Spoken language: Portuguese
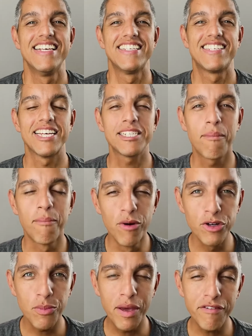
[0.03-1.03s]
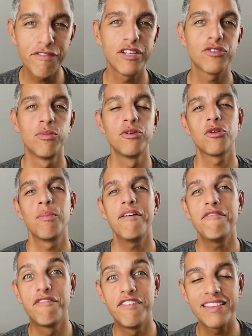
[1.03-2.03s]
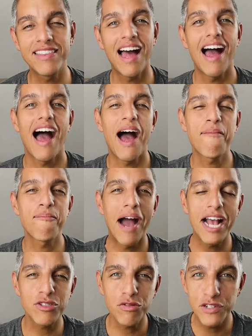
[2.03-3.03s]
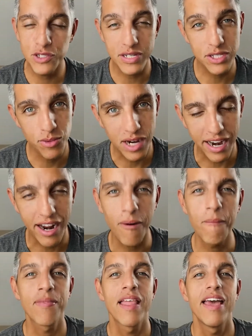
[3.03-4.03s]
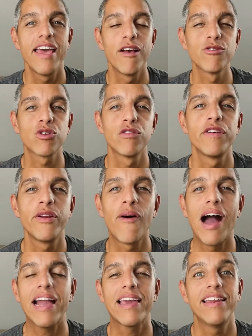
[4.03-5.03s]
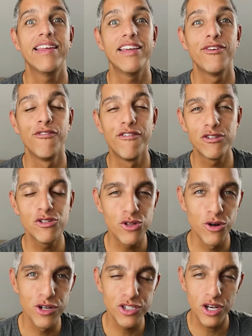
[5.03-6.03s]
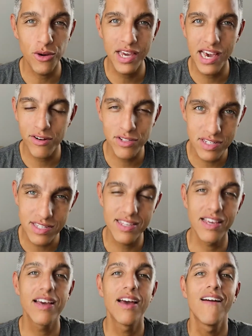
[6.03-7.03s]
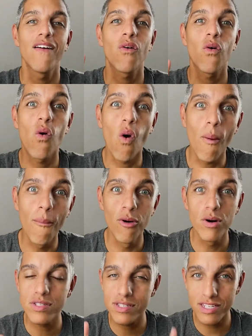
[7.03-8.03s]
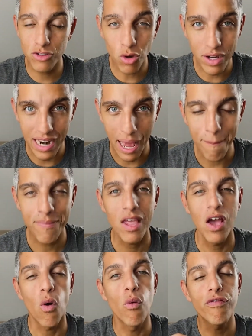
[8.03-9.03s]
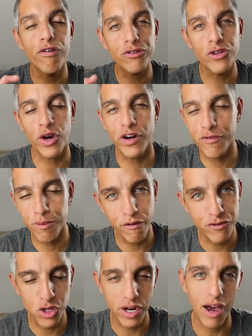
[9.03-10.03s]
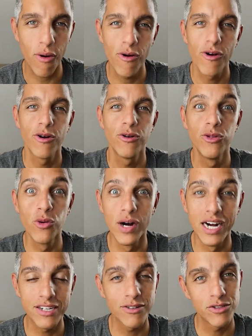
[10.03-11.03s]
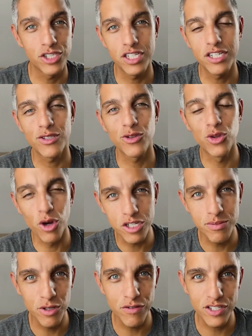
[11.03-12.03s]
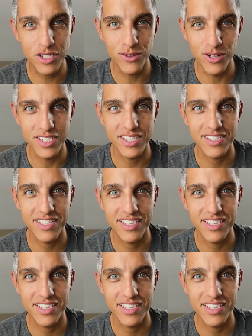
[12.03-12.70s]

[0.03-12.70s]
Seja muito bem-vindo, muito bem-vinda a mais um vídeo aqui do canal. Eu sou Vini Acne e no vídeo de hoje eu quero te dizer como se tornar um fotógrafo profissional no ano de 2022.